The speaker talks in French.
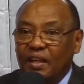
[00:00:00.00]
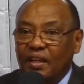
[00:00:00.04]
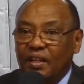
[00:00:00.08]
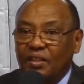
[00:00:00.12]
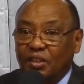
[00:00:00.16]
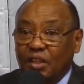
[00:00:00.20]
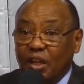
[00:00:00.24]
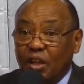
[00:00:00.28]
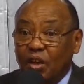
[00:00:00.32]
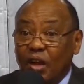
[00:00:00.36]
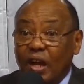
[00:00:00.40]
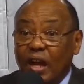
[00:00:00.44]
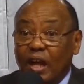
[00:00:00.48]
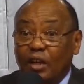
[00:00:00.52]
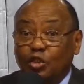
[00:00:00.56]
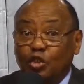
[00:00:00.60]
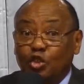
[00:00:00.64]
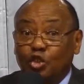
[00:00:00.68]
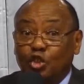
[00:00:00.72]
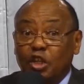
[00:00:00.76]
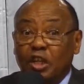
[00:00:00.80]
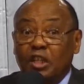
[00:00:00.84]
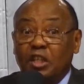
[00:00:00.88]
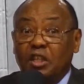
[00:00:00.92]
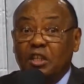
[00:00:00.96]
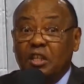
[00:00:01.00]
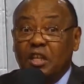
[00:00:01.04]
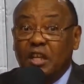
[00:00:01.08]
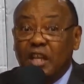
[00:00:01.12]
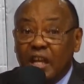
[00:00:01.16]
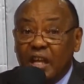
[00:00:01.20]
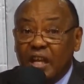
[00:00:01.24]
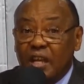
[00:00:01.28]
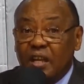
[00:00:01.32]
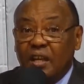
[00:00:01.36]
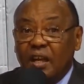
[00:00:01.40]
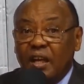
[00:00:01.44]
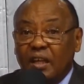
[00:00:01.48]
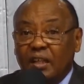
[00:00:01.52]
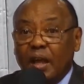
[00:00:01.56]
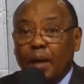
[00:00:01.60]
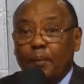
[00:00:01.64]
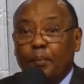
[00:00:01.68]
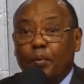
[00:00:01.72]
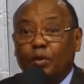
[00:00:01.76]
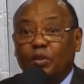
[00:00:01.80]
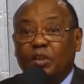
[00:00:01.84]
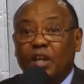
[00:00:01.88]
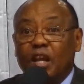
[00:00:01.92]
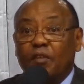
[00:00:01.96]
Le Seigneur l'a jugé digne
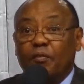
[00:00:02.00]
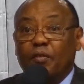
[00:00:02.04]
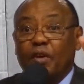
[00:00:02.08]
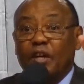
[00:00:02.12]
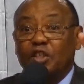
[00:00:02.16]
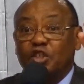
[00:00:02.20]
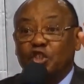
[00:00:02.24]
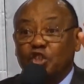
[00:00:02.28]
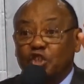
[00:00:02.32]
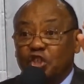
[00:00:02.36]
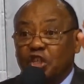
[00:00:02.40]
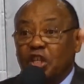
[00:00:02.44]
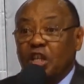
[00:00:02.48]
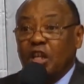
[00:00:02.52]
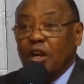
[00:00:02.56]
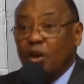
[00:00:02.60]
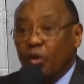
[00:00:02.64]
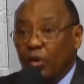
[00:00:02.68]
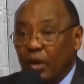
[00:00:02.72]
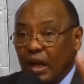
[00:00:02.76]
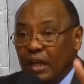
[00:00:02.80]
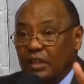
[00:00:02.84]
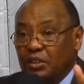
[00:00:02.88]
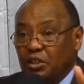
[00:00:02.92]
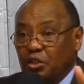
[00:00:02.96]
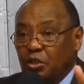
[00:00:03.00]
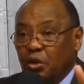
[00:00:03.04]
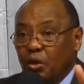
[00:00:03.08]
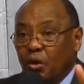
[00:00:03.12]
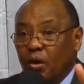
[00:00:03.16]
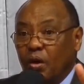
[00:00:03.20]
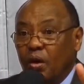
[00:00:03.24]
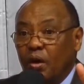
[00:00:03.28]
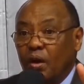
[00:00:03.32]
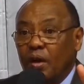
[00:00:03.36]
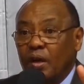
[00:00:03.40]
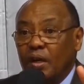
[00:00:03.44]
d'apporter l'évangile aux nations.